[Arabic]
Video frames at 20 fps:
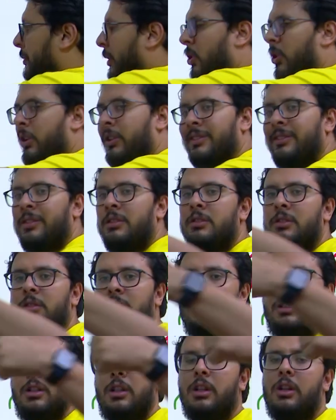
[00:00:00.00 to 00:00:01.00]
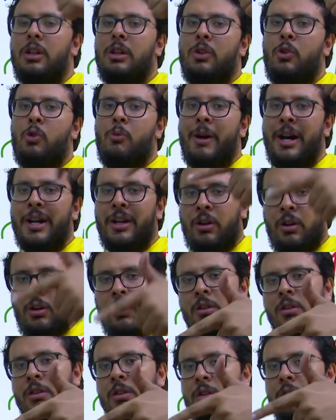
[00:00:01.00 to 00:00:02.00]
بي كونستانت ومعايا
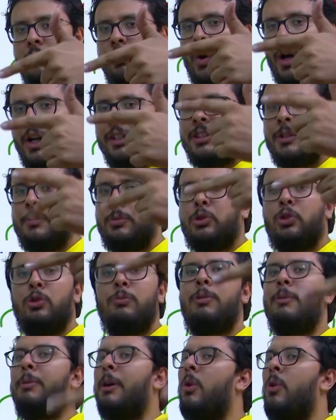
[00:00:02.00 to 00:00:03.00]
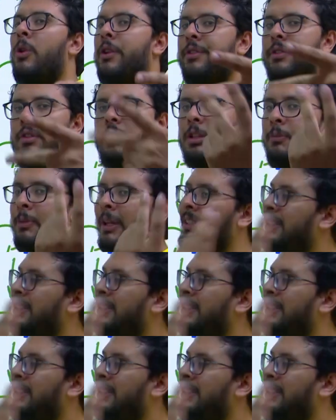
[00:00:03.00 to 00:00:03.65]
ار وعايز اربطهم بباور يبقى